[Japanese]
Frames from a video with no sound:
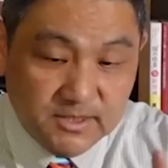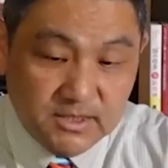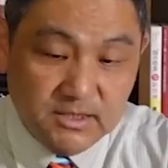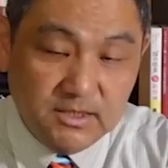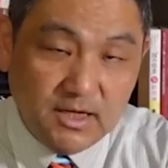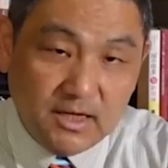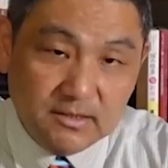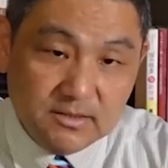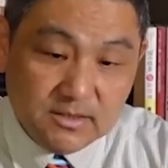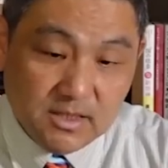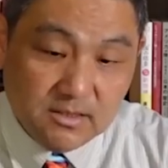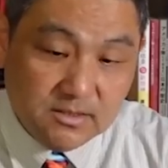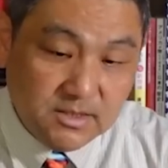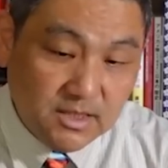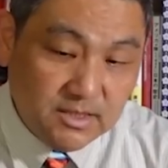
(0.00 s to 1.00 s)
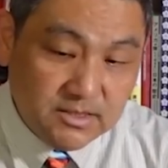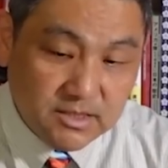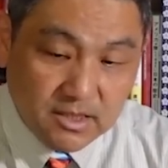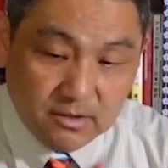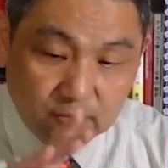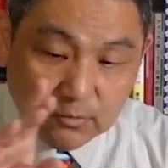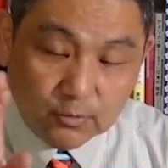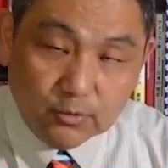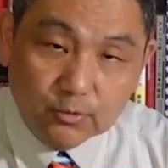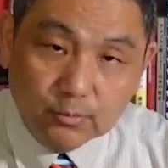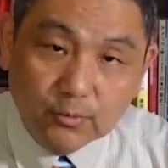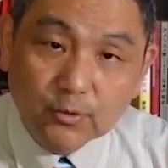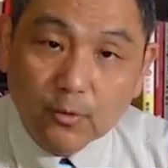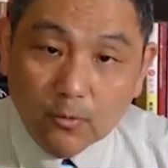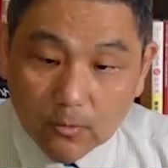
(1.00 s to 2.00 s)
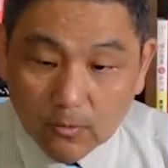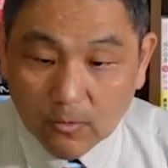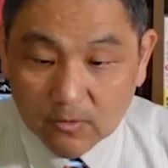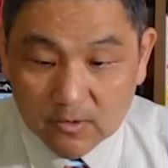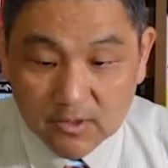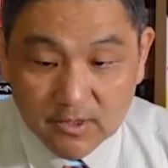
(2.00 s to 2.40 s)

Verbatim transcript: しい安全性試験というものを